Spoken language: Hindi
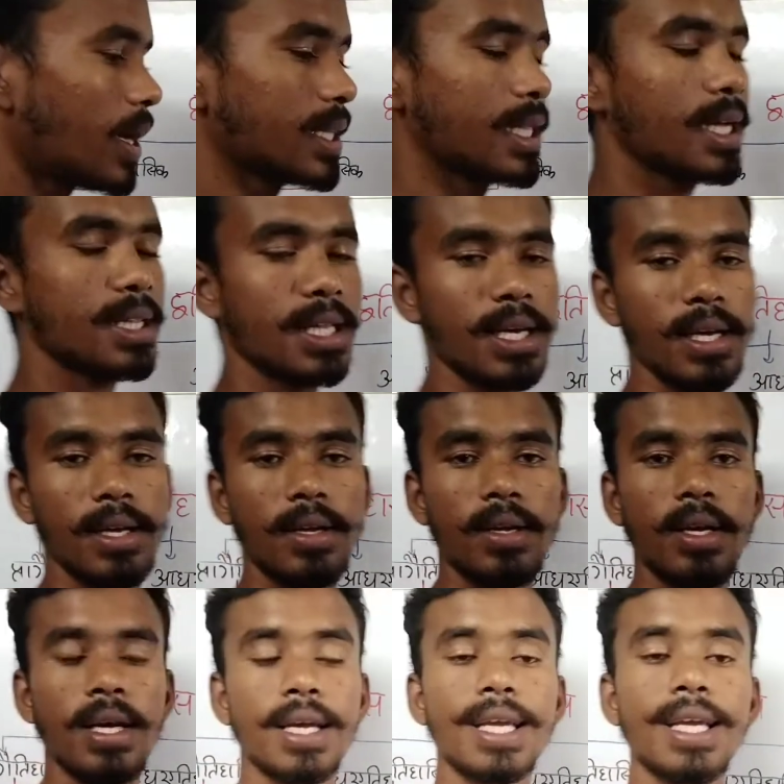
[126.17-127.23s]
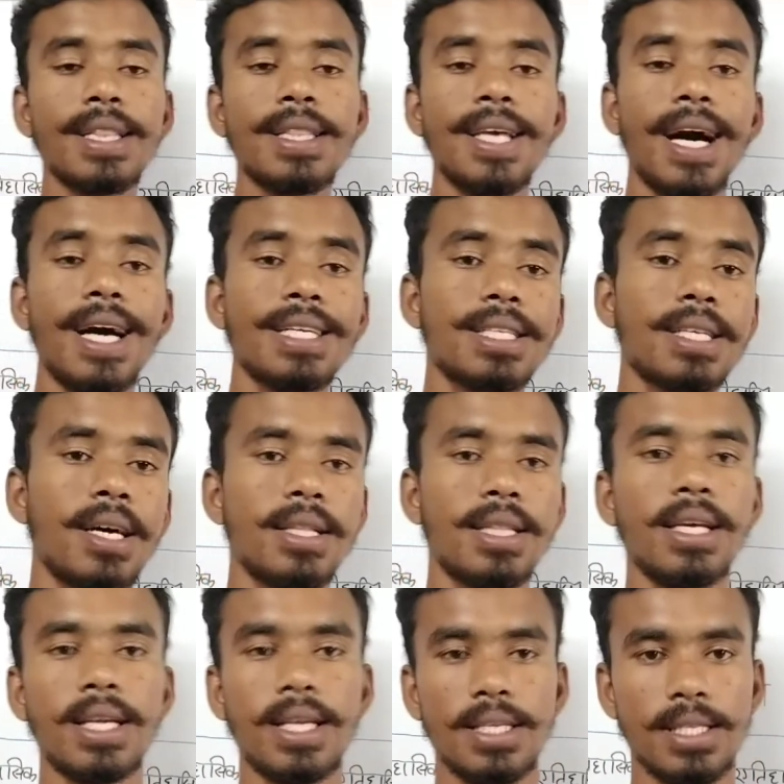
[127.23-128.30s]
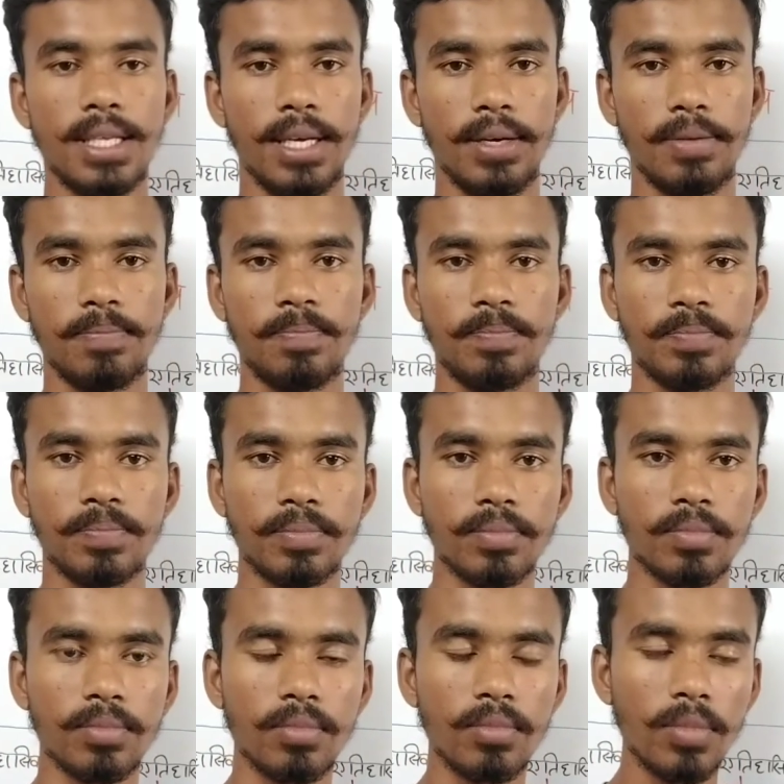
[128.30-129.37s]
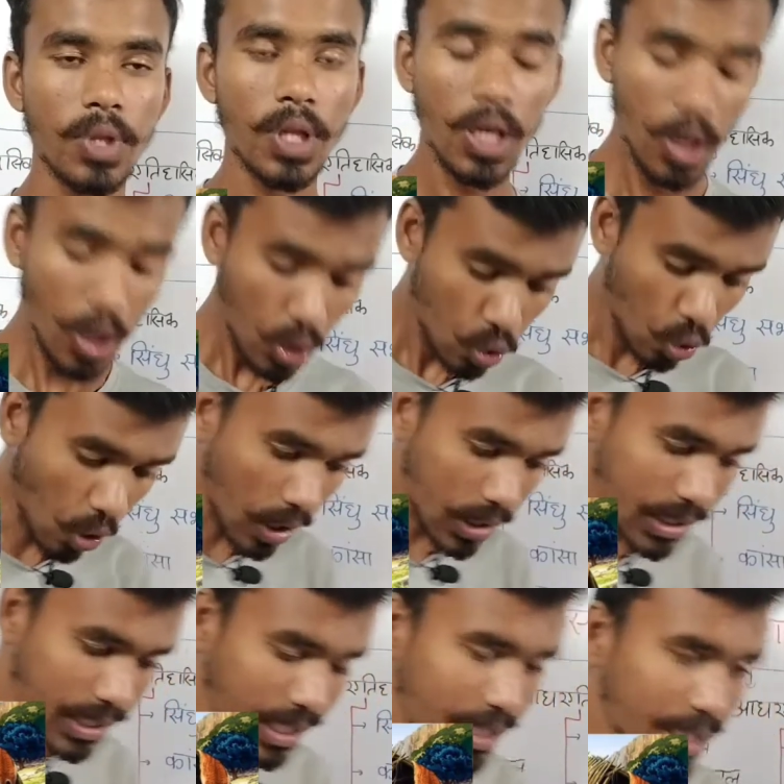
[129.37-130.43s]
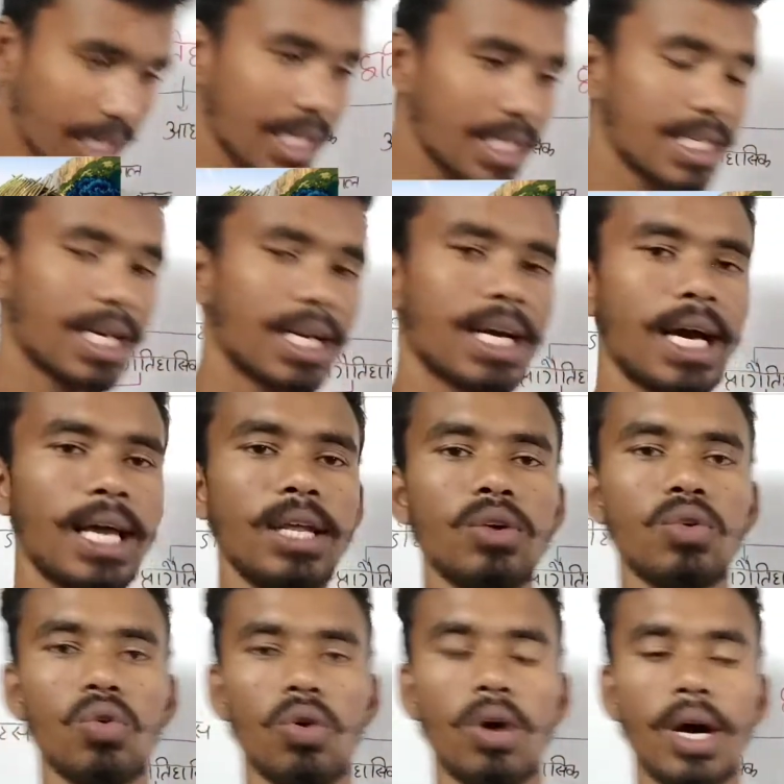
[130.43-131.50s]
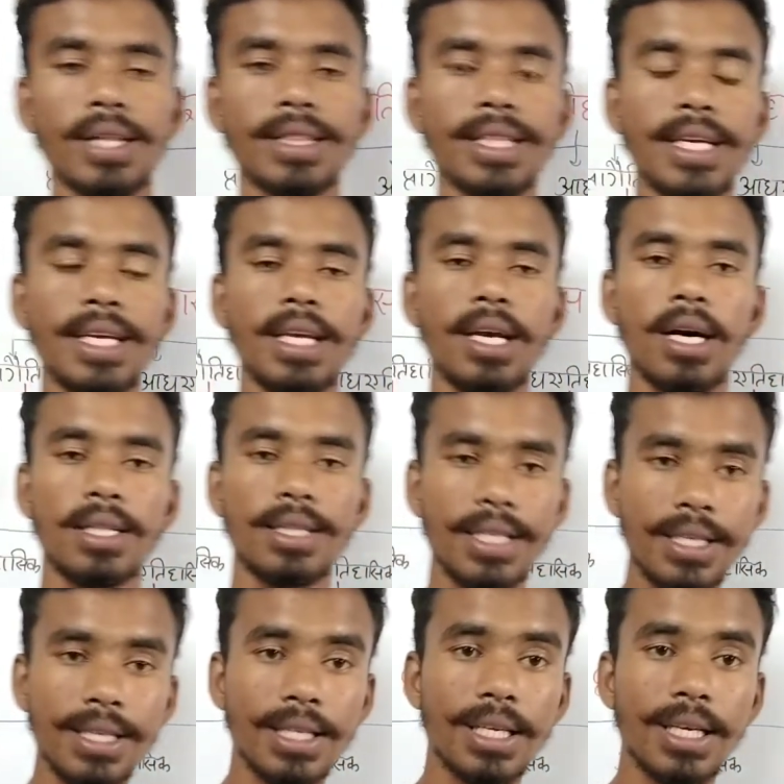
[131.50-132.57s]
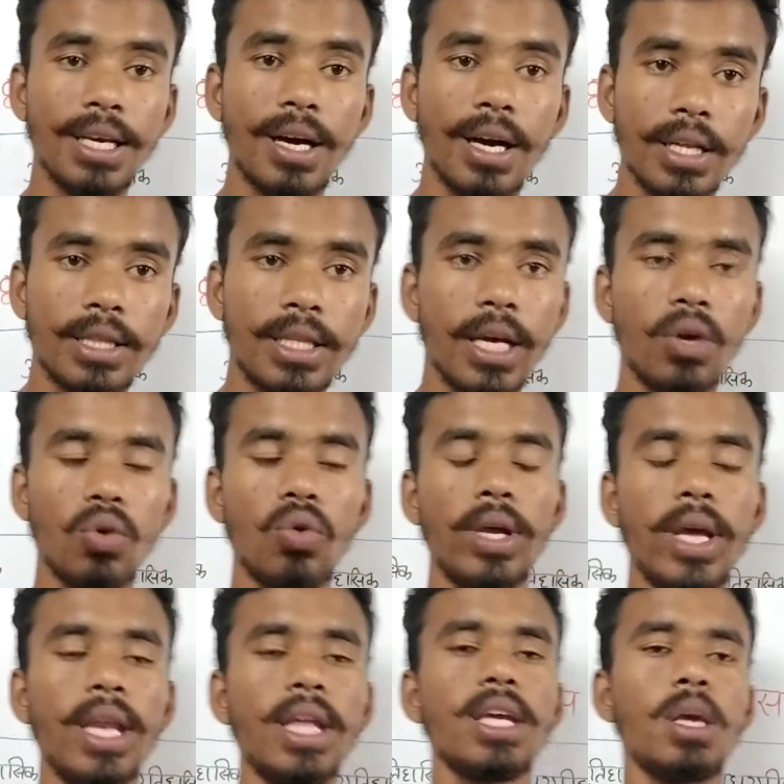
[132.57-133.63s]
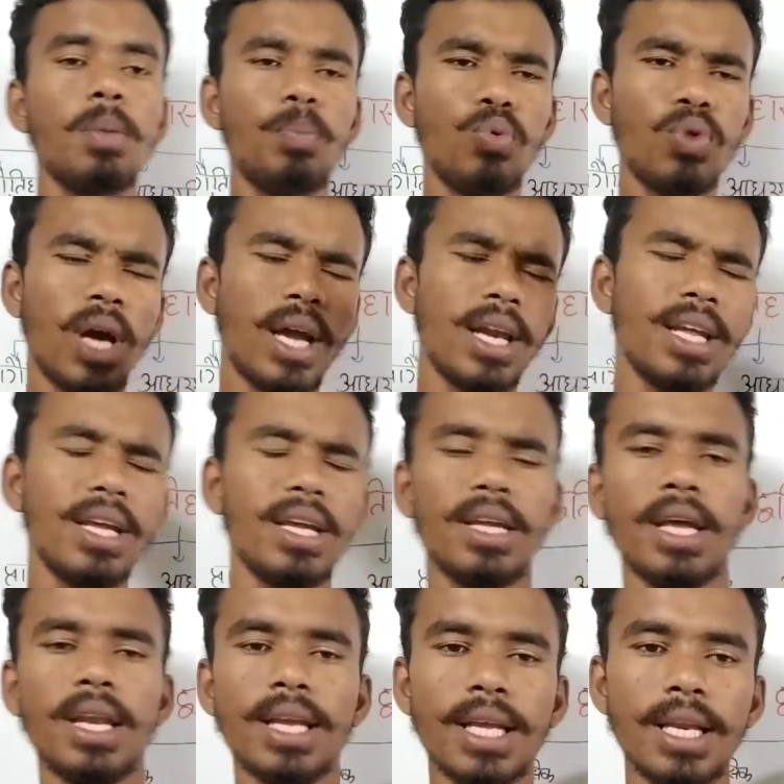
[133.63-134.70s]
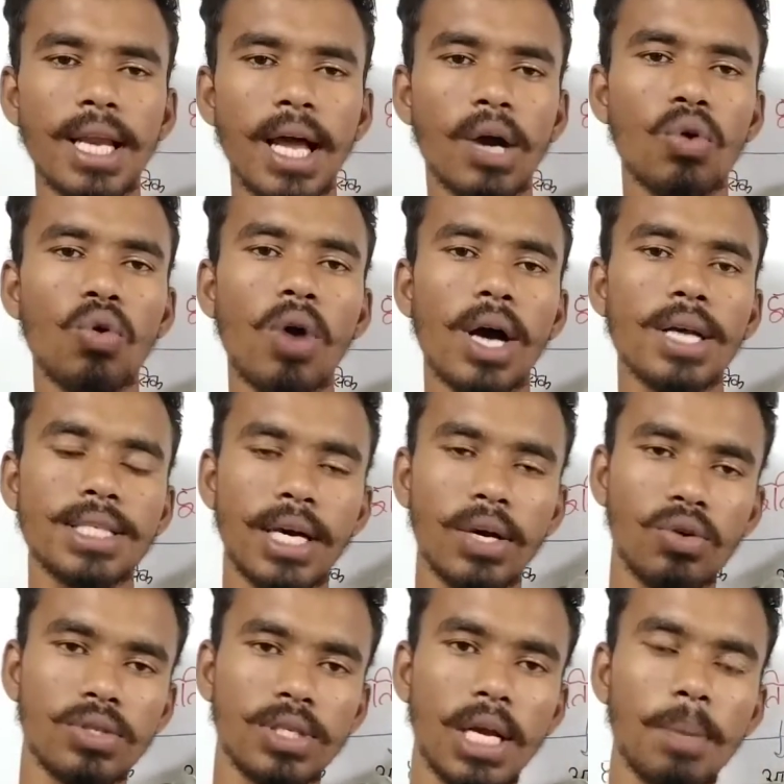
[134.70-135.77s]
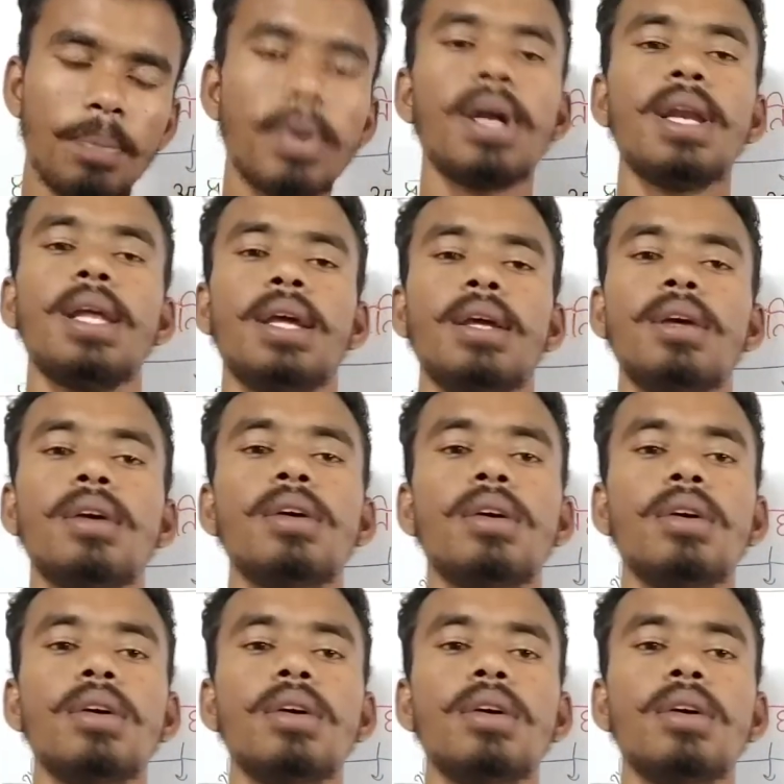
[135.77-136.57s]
अब बात आता है कि इतिहास कहते किसे हैं तो अतीत के जानकारी को अति अतीत के अध्ययन को यानी कि पुराने यानी कि लाखों हजारों साल पहले